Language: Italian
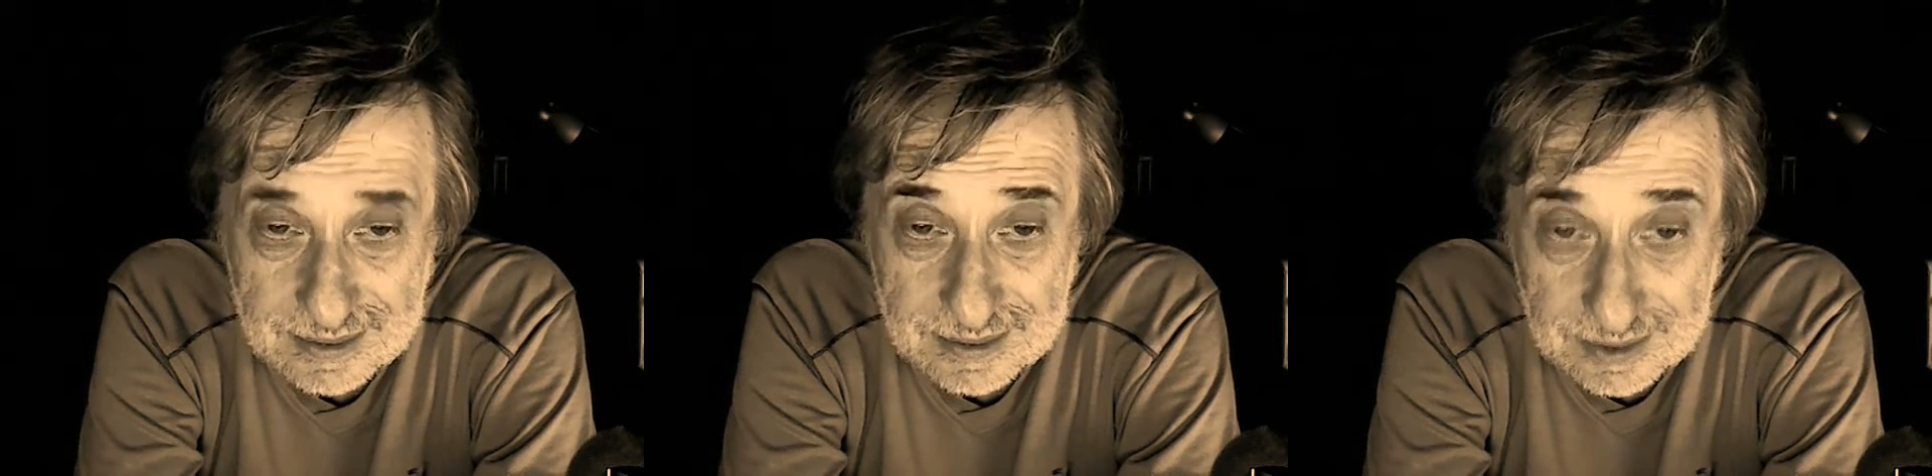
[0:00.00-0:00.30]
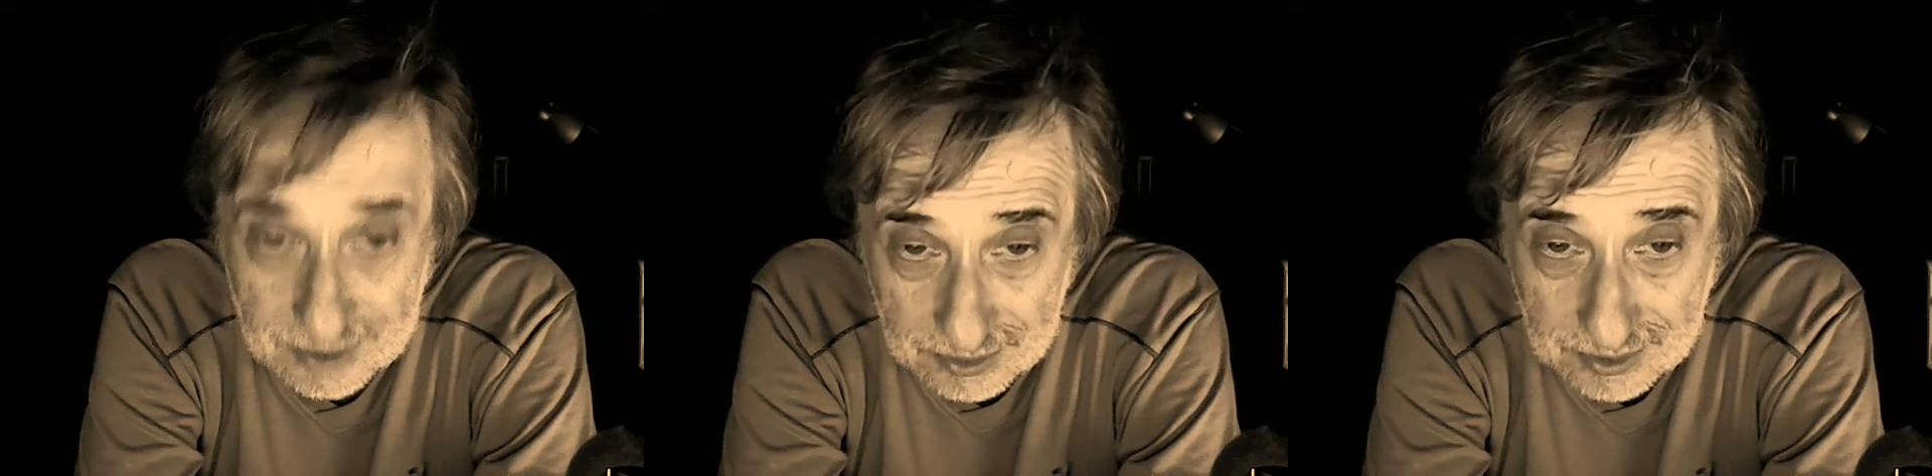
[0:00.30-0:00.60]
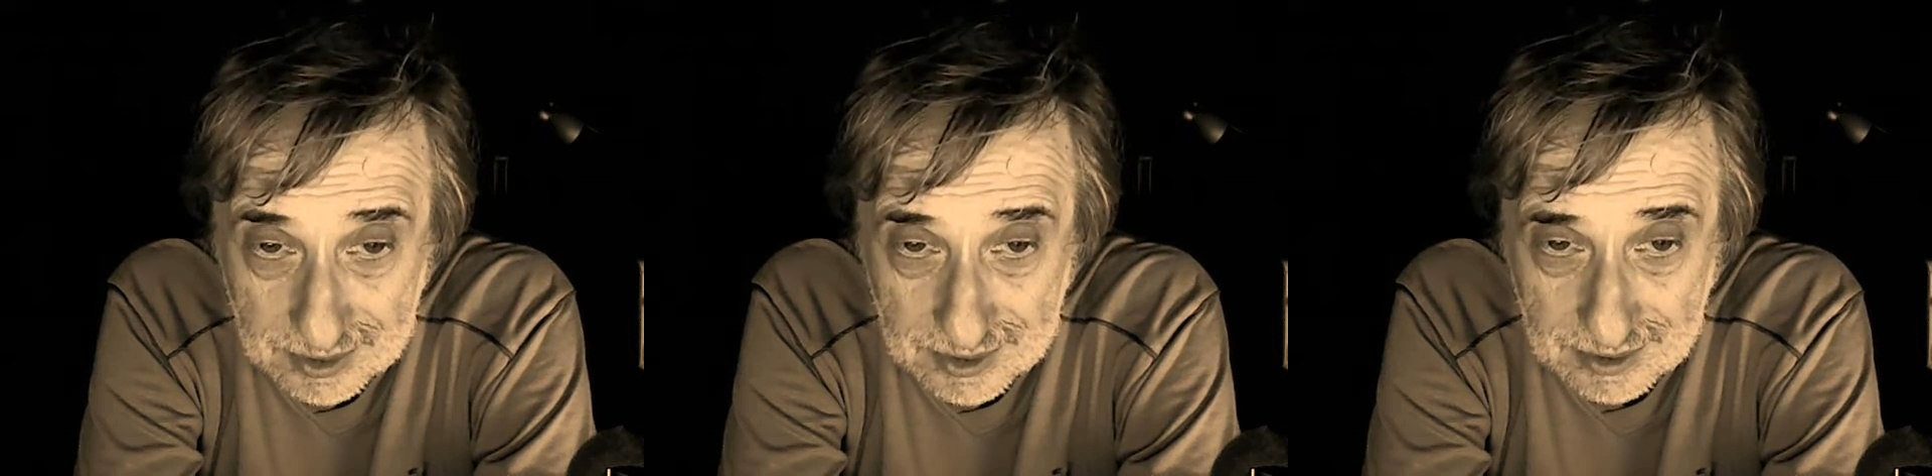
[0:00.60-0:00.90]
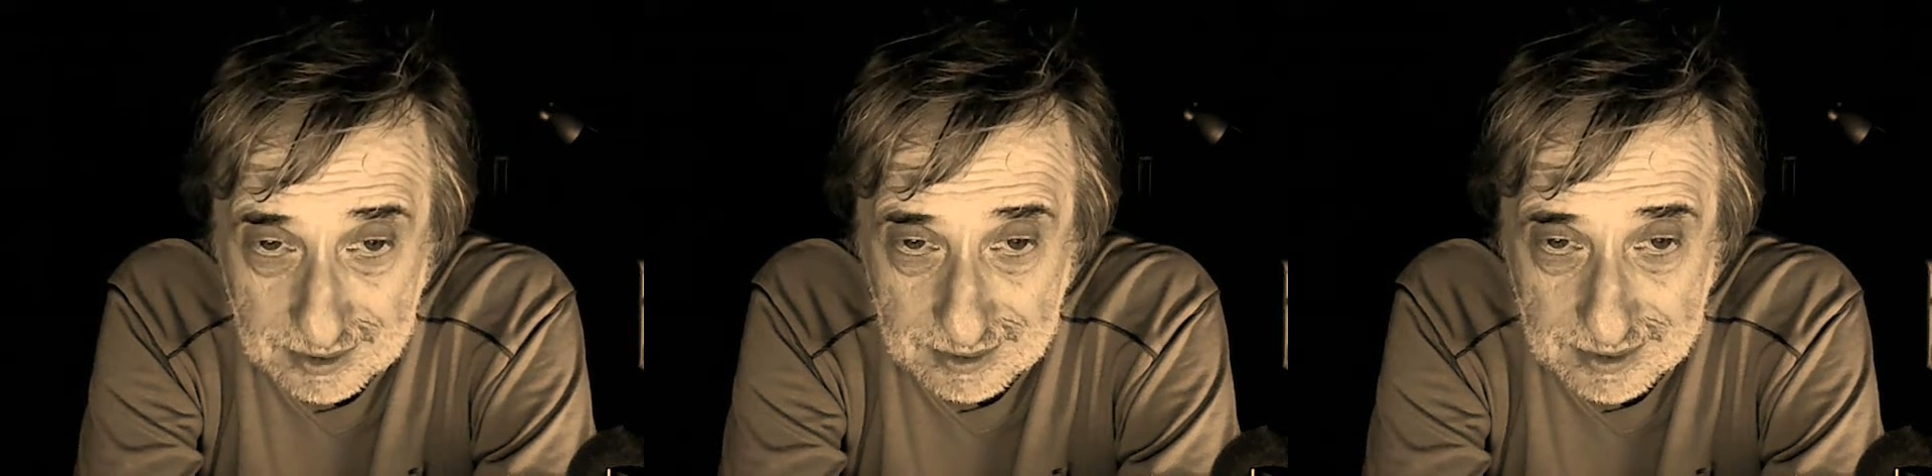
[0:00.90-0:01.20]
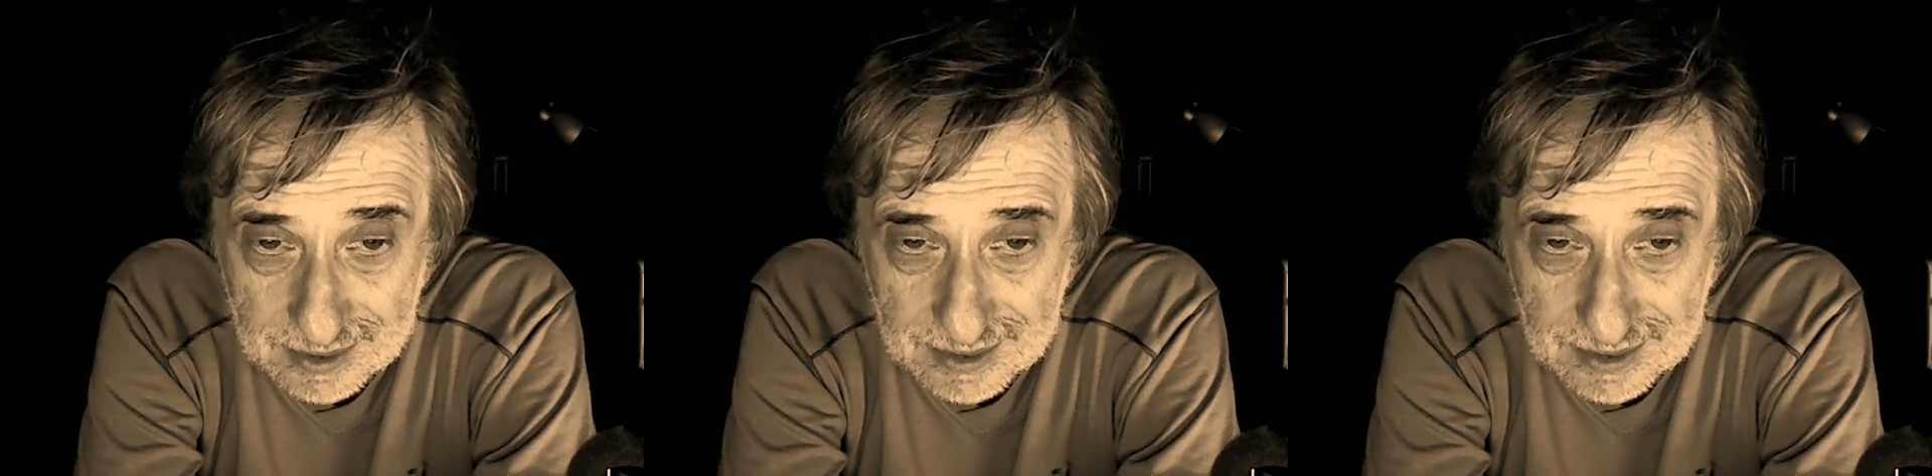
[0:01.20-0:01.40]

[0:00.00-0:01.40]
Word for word: sono ridicoli.